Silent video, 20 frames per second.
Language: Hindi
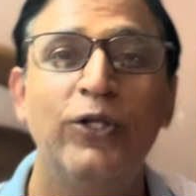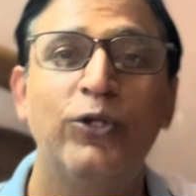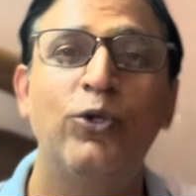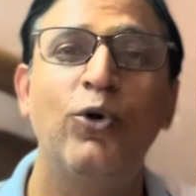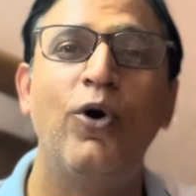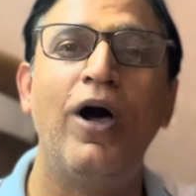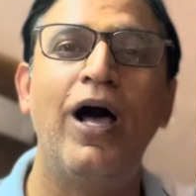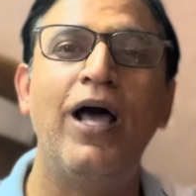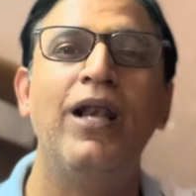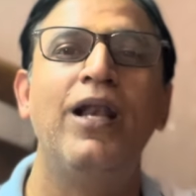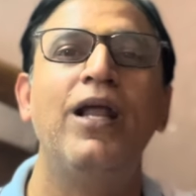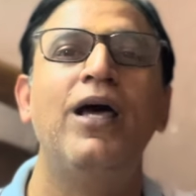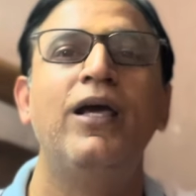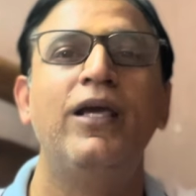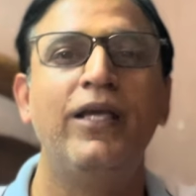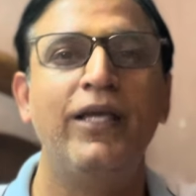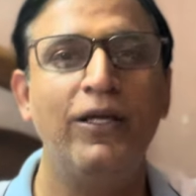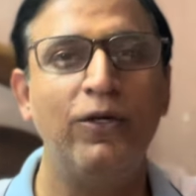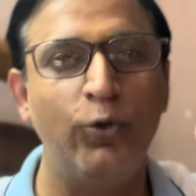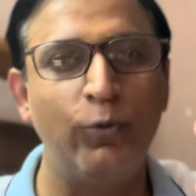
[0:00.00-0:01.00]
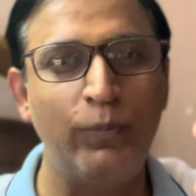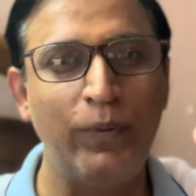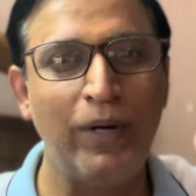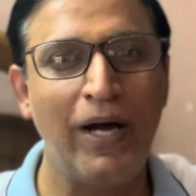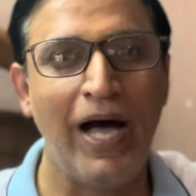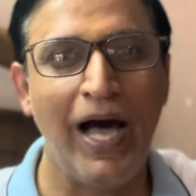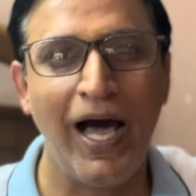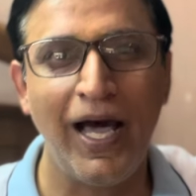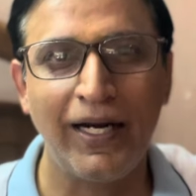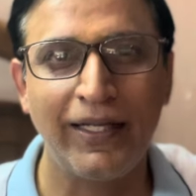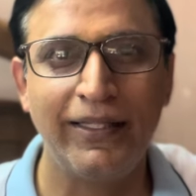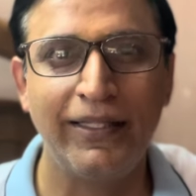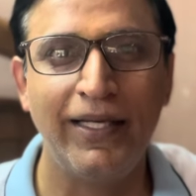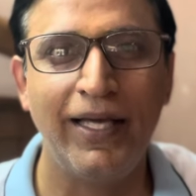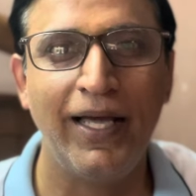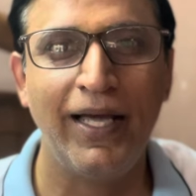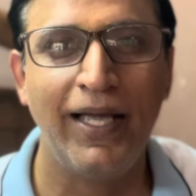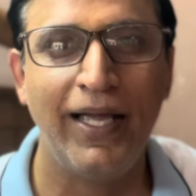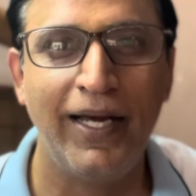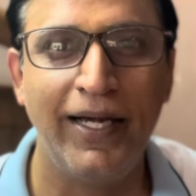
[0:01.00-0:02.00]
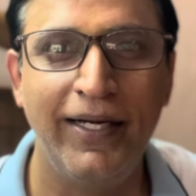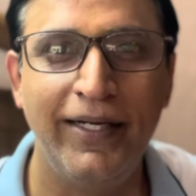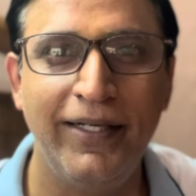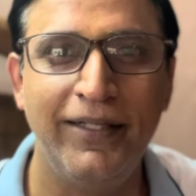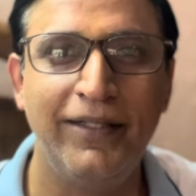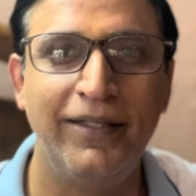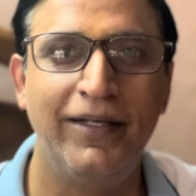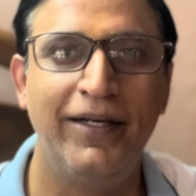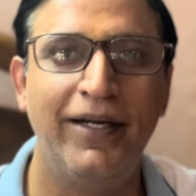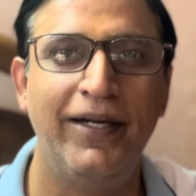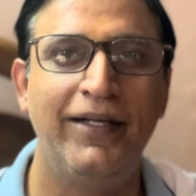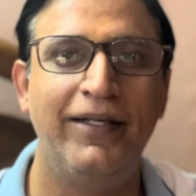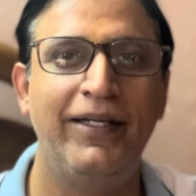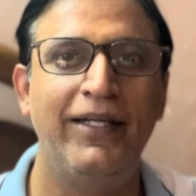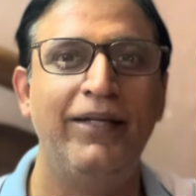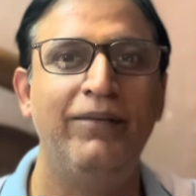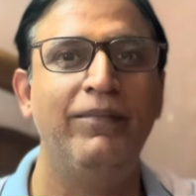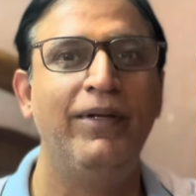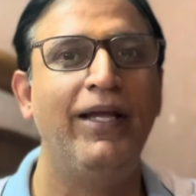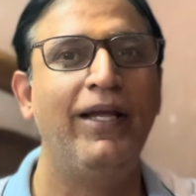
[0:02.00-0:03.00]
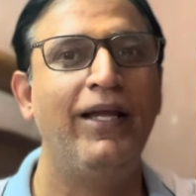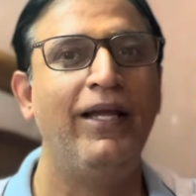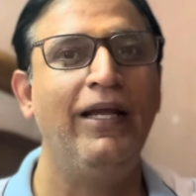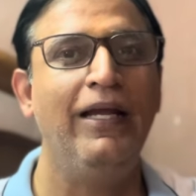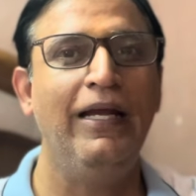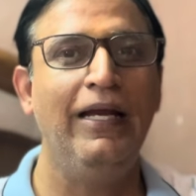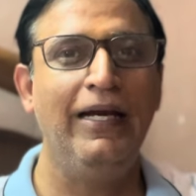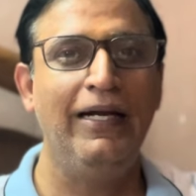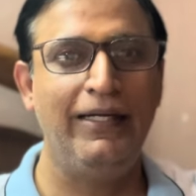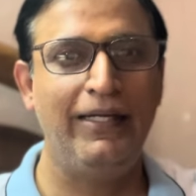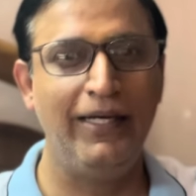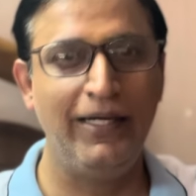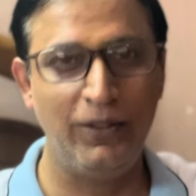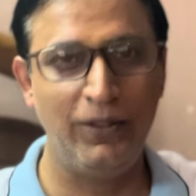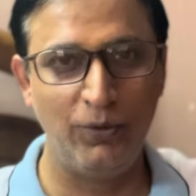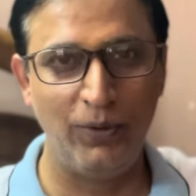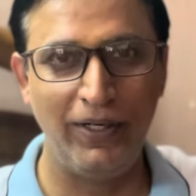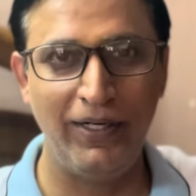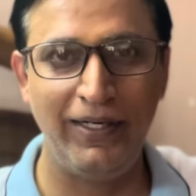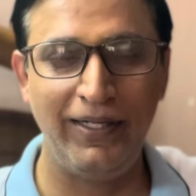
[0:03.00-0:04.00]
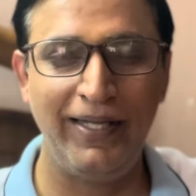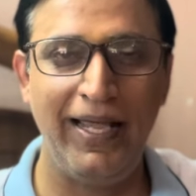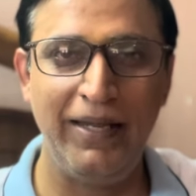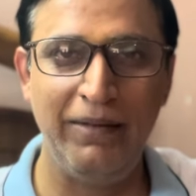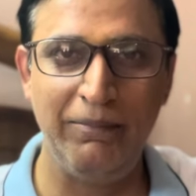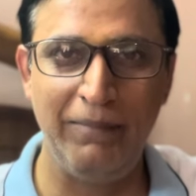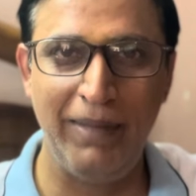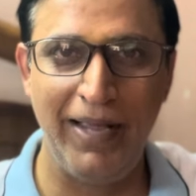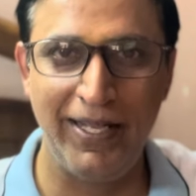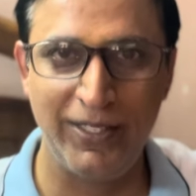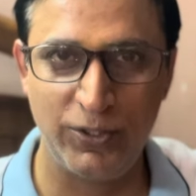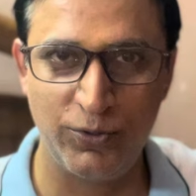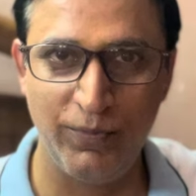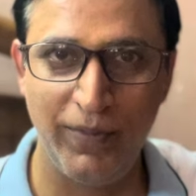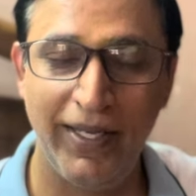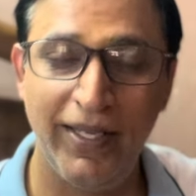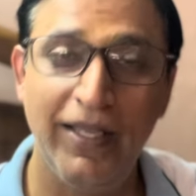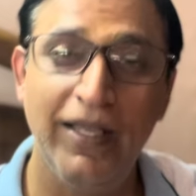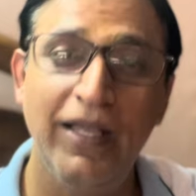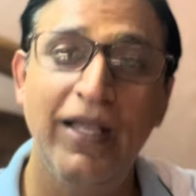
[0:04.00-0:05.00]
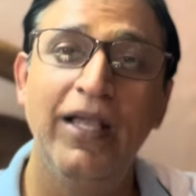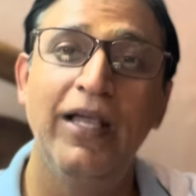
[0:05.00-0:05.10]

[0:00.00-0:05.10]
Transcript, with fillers: तो अलग ही उपहार दिया है इंडियन क्रिकेट टीम ने टी ट्वेंटी मैच में